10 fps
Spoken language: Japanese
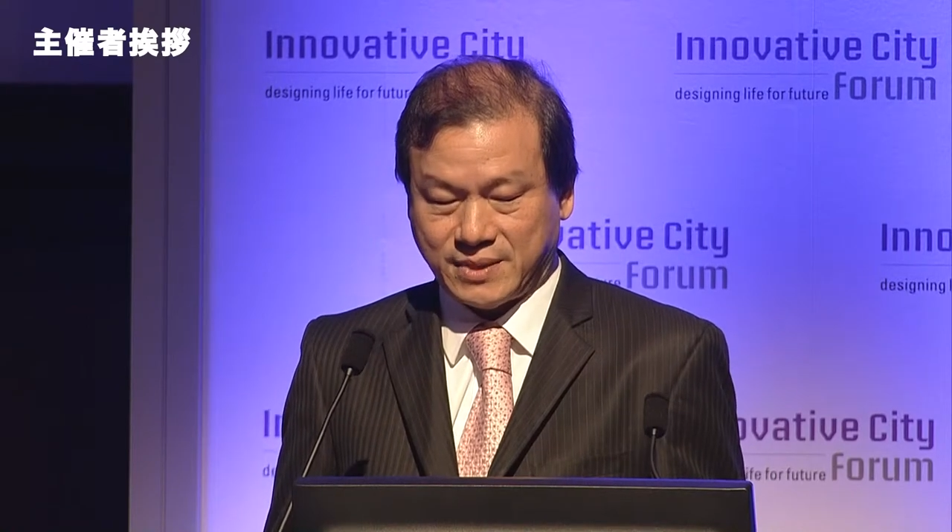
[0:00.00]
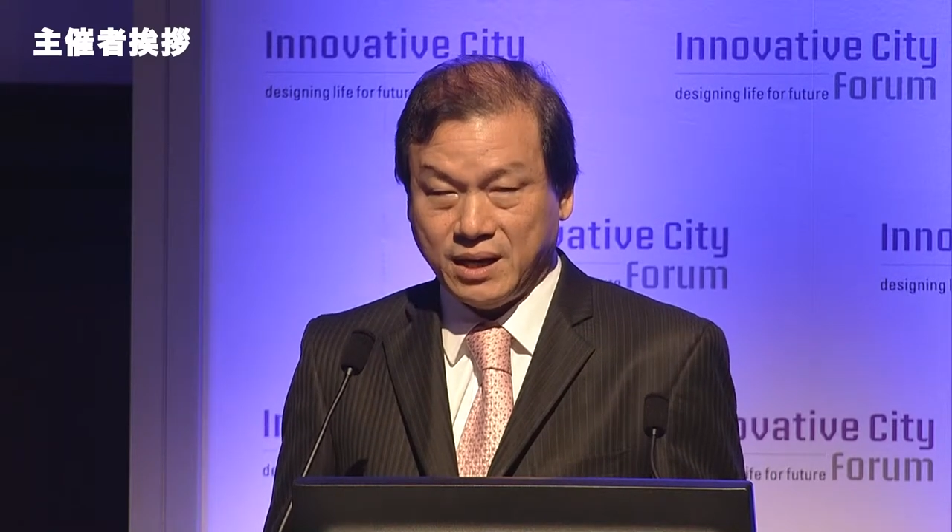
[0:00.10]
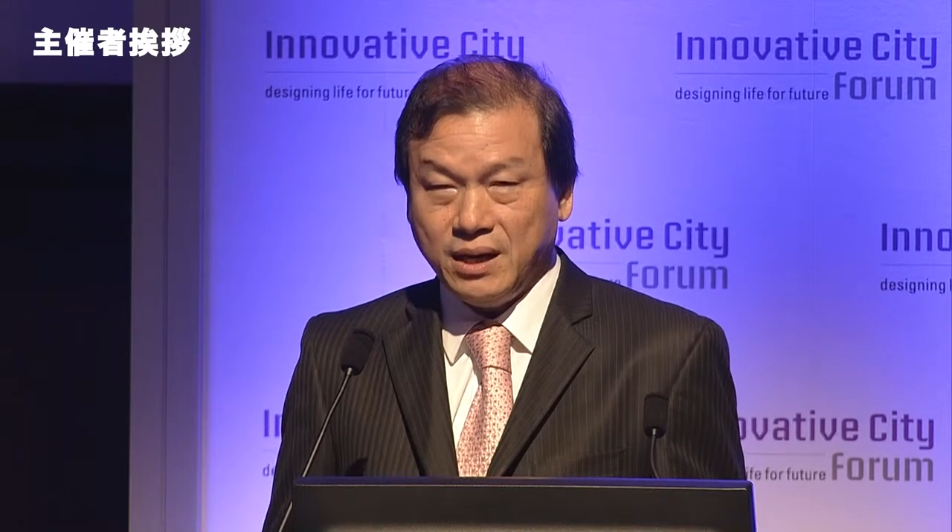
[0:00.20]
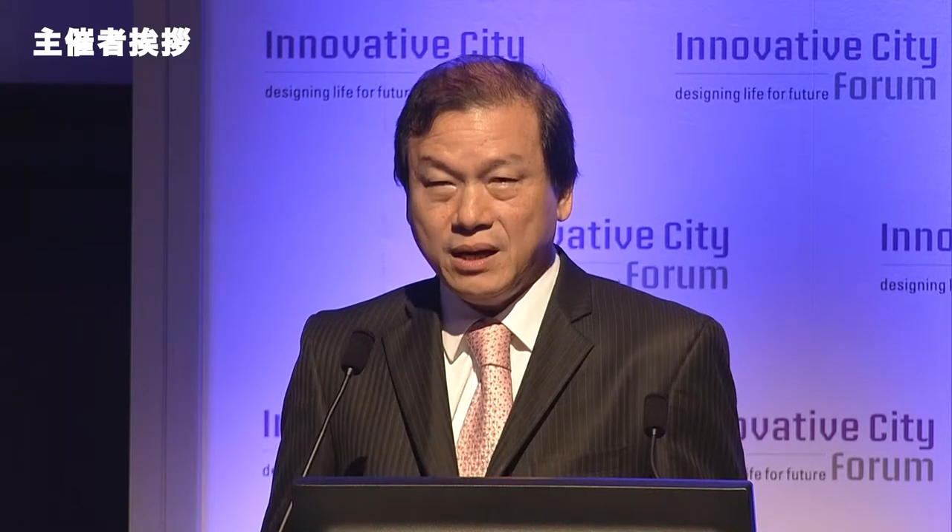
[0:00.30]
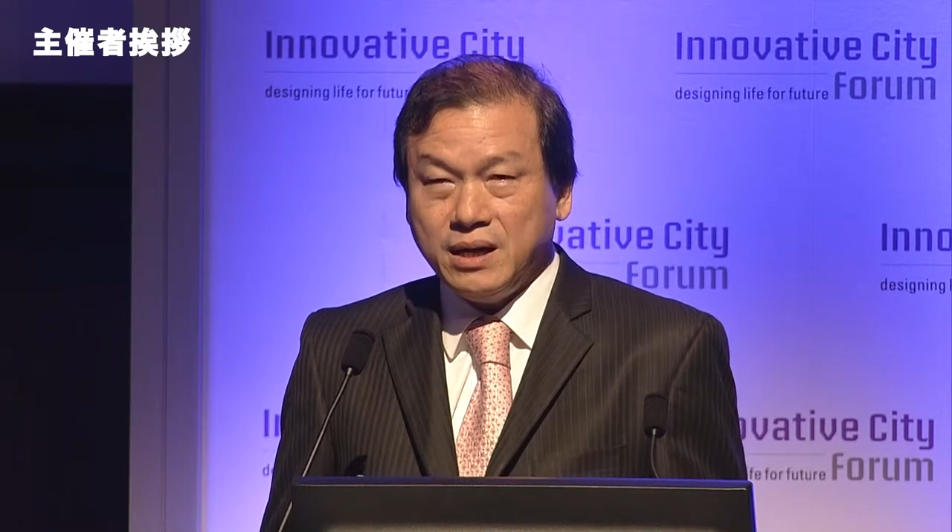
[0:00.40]

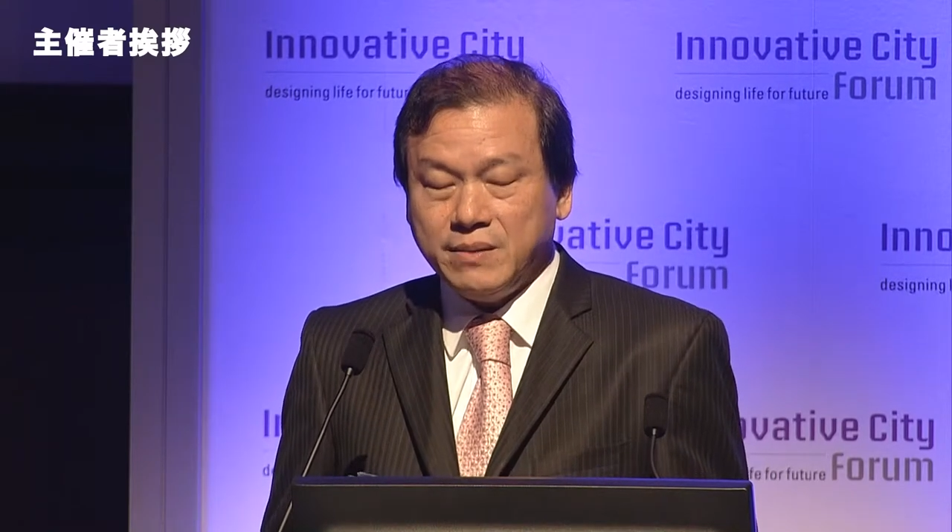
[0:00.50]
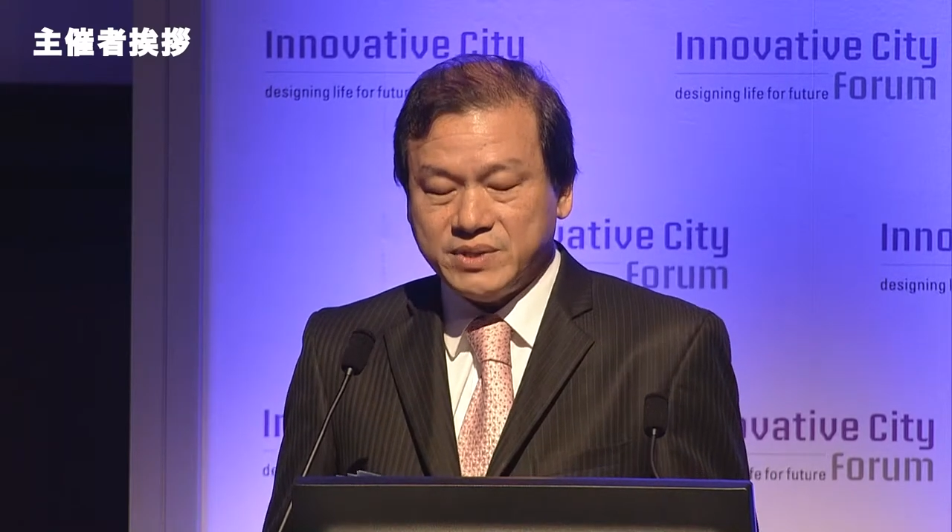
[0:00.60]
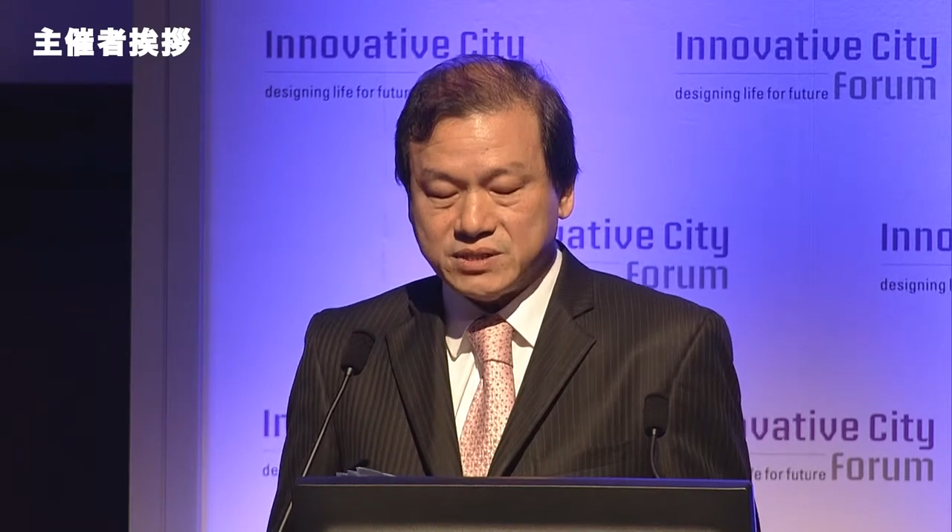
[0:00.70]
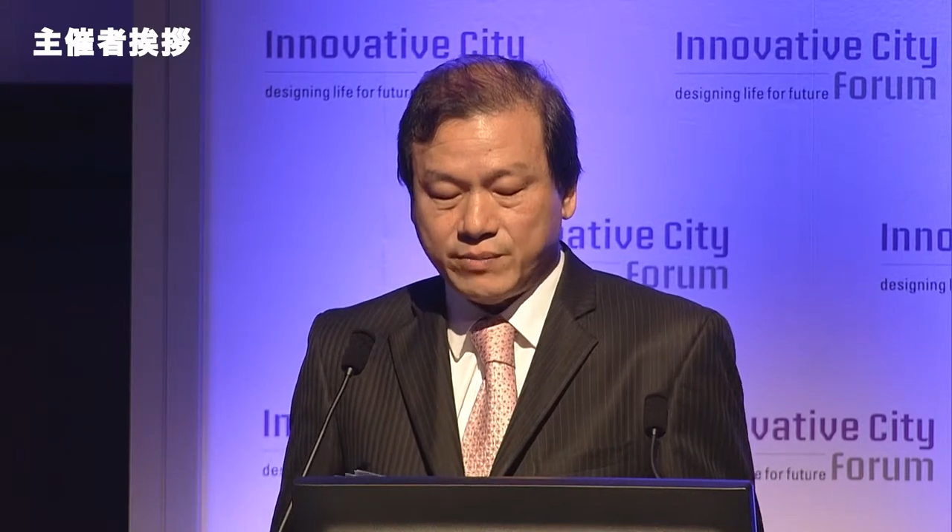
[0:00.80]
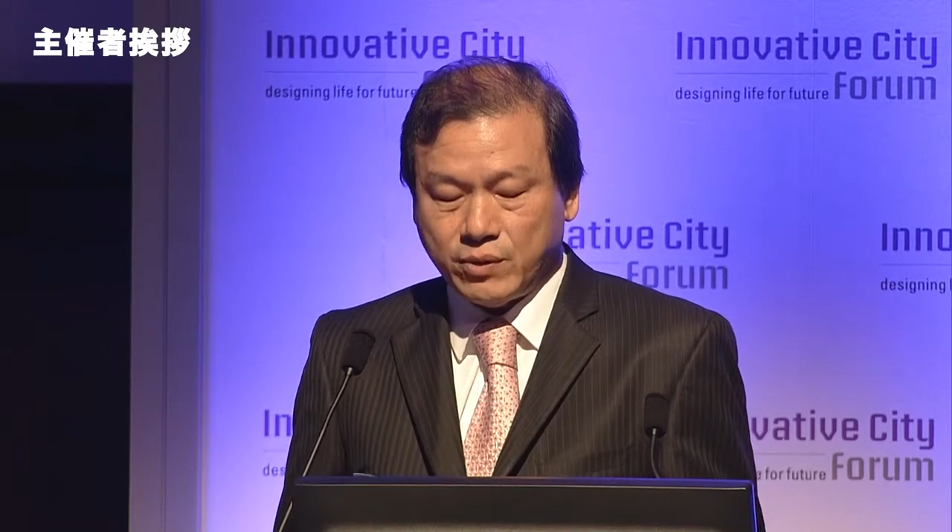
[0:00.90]
作られたも
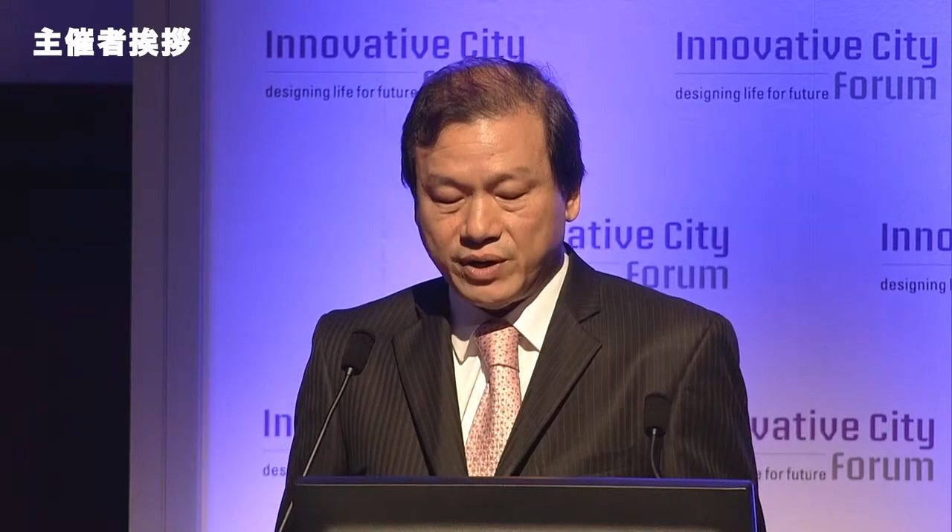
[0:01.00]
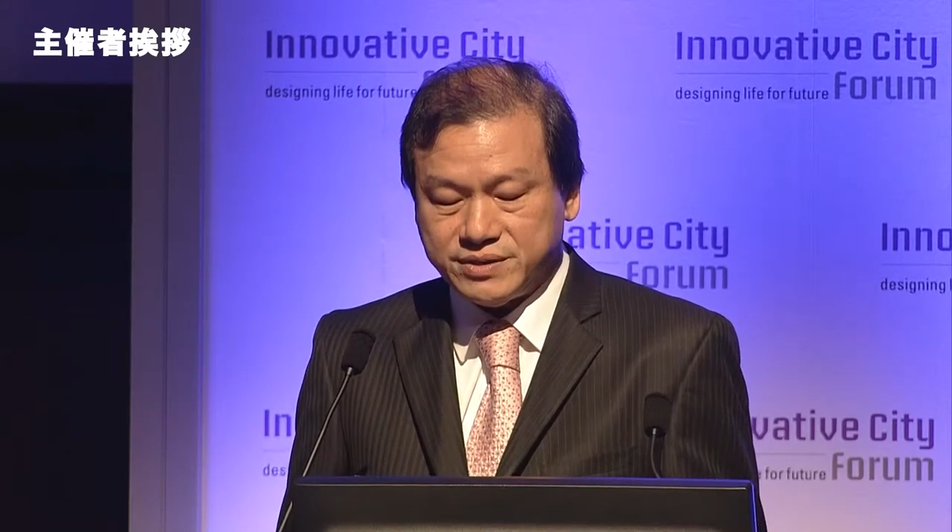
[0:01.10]
のである。